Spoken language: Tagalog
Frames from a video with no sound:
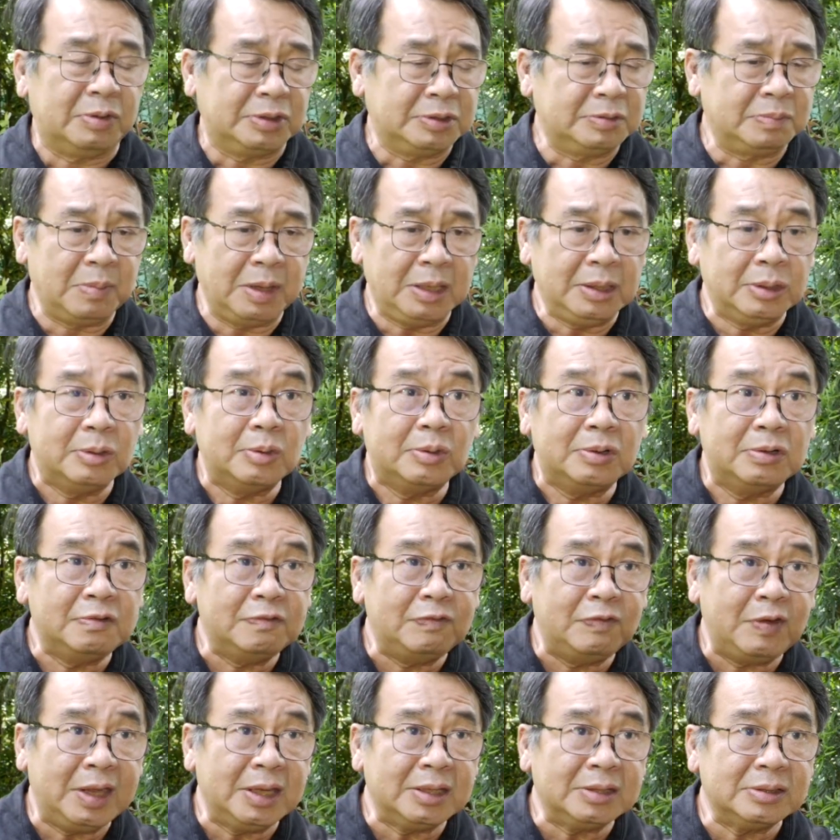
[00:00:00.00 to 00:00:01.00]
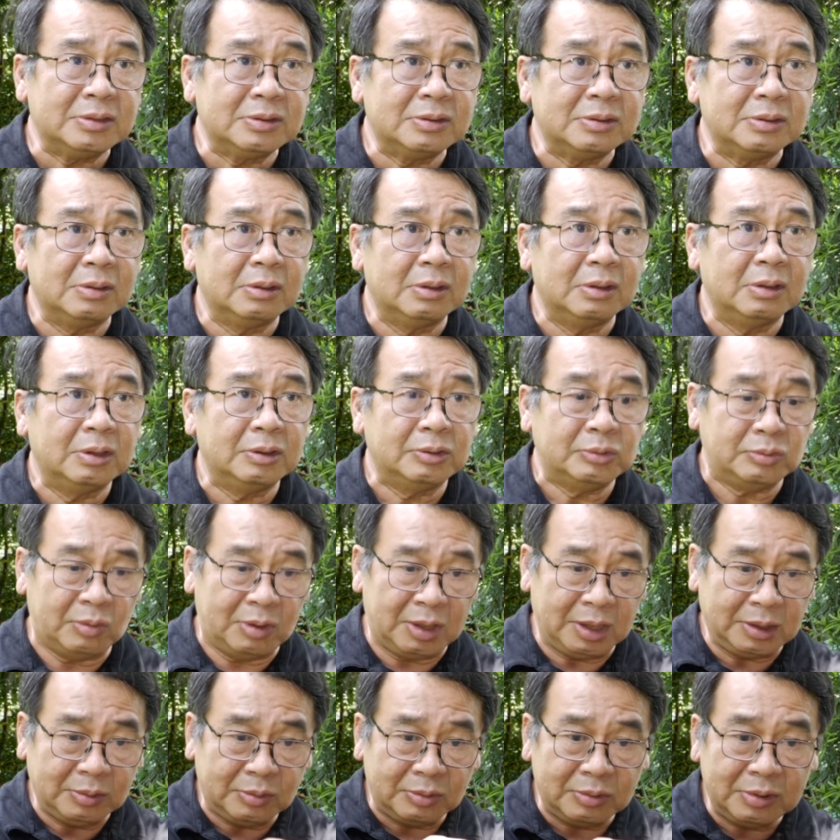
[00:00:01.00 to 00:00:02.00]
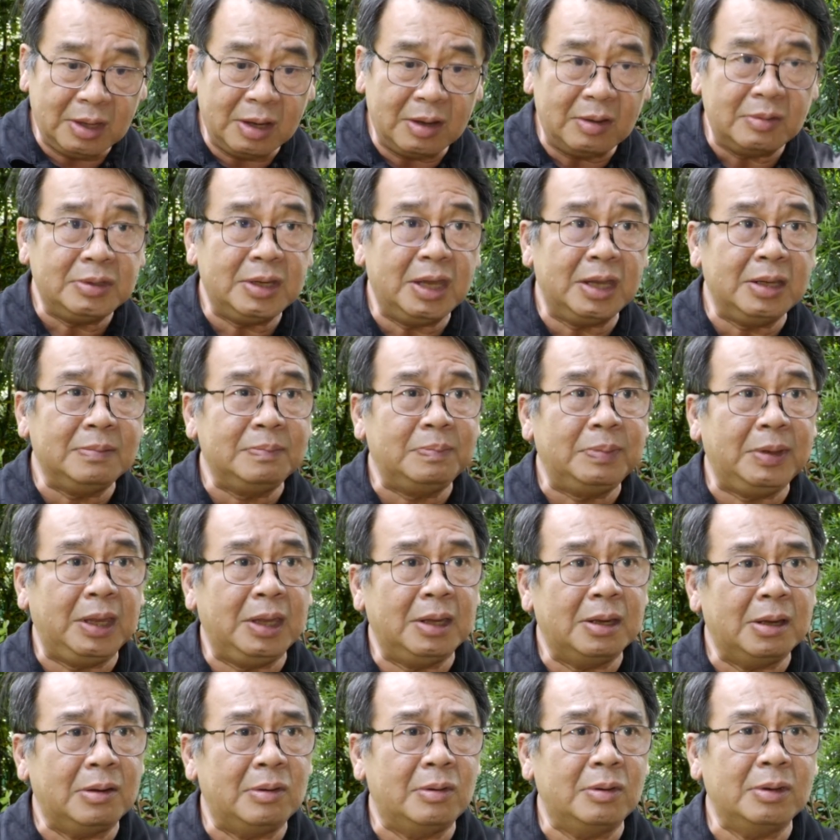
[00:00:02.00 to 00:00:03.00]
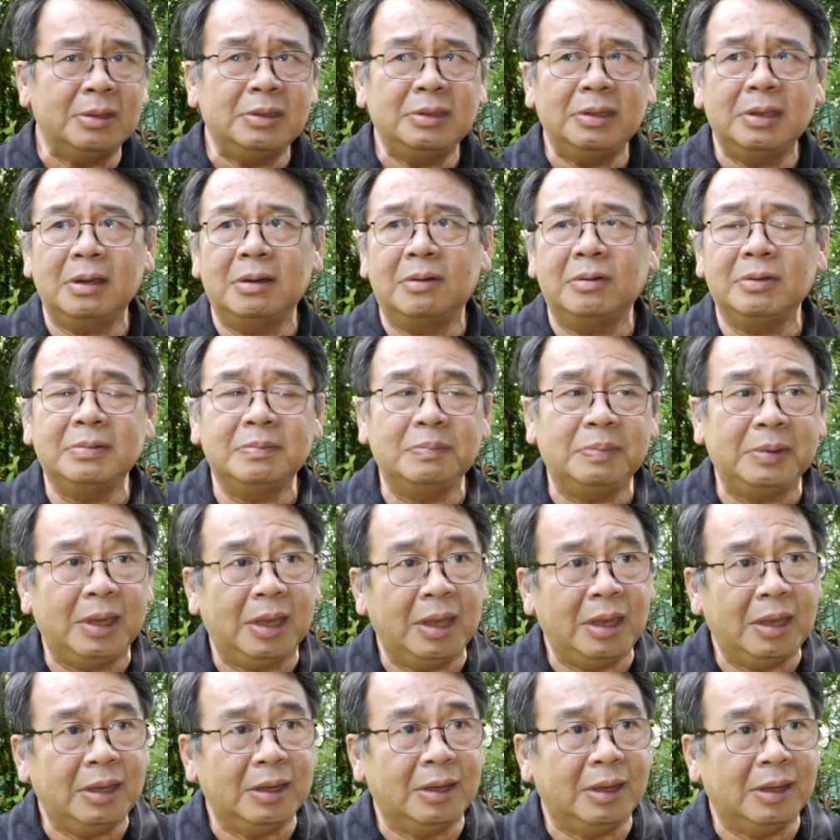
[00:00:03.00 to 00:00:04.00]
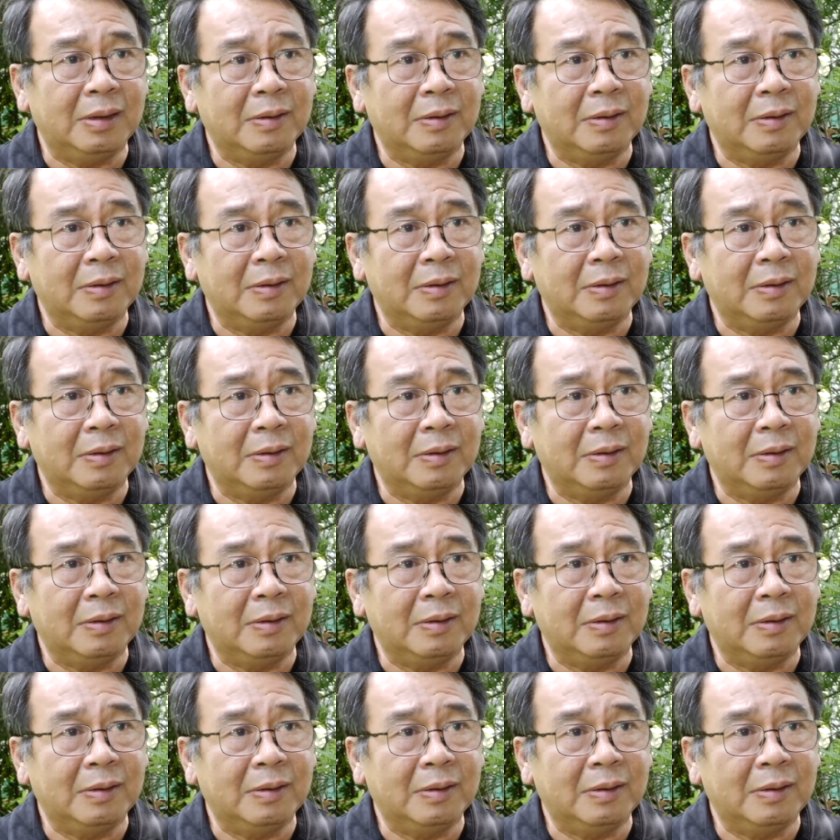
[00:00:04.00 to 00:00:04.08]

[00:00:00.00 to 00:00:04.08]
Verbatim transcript: was made to confess. Sulat ko daw na NPA ako. Hindi ako NPA.